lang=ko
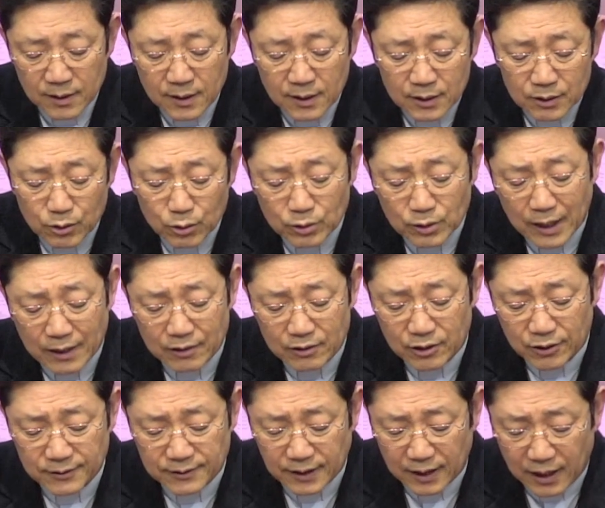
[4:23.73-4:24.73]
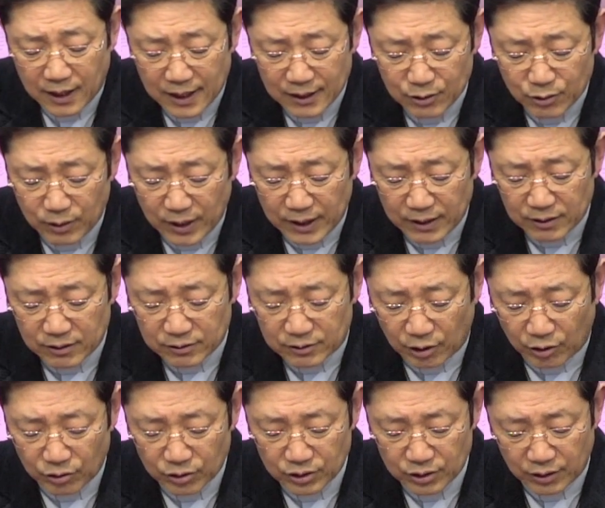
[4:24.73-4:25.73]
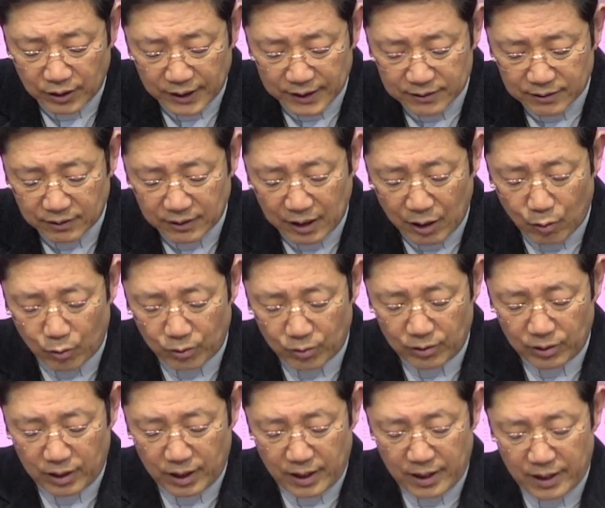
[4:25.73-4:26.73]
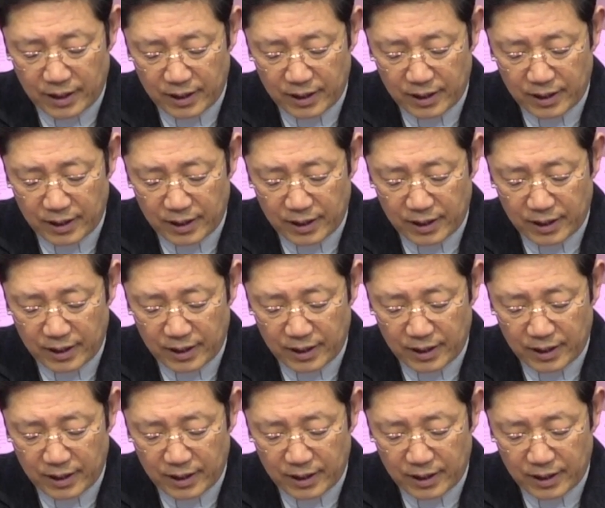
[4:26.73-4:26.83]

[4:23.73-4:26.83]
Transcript: 또 다른 천사가 하늘에 있는 성전에서 나오는데